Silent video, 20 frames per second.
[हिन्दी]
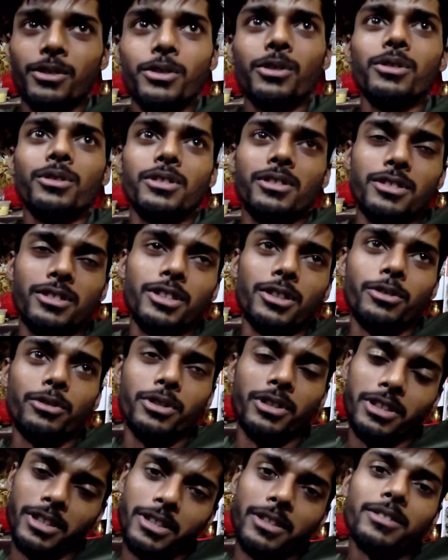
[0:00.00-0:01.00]
तो
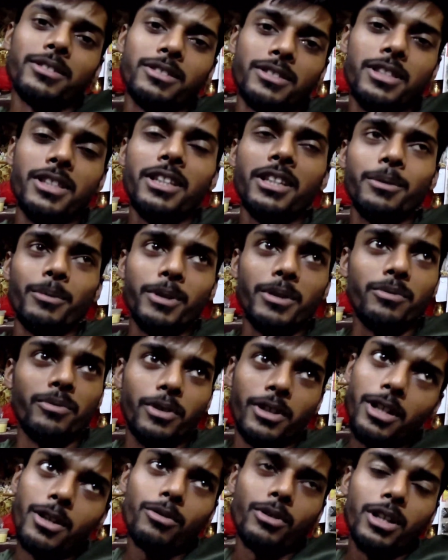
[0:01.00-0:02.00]
ज़रूरी है ठीक है मैं
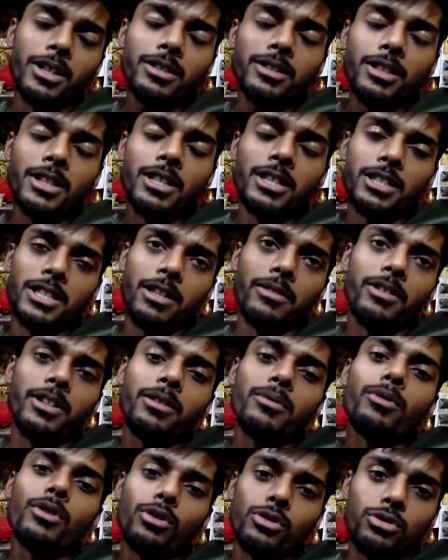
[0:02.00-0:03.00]
बनाऊँगा
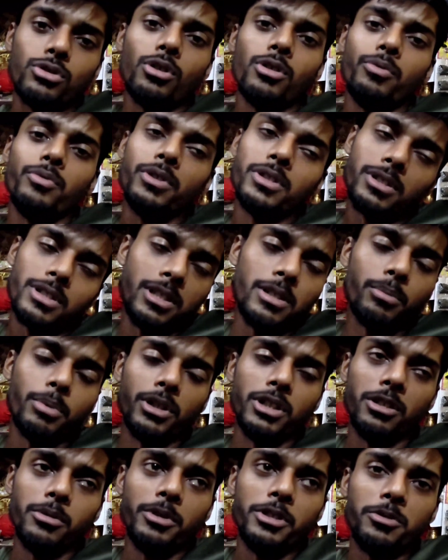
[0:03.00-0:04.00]
ट्रैवलिंग ब्लॉग्स तो ऑब्वियसली
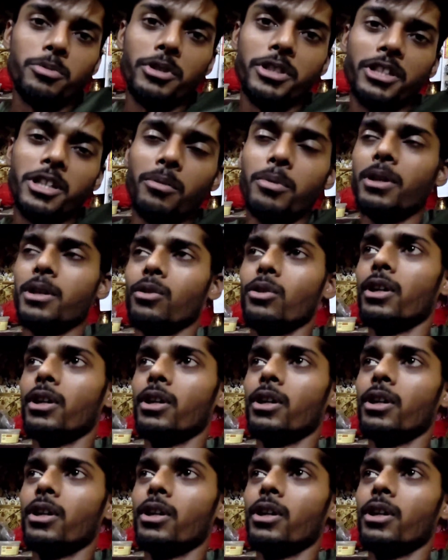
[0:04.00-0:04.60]
पंद्रह बीस मिनट का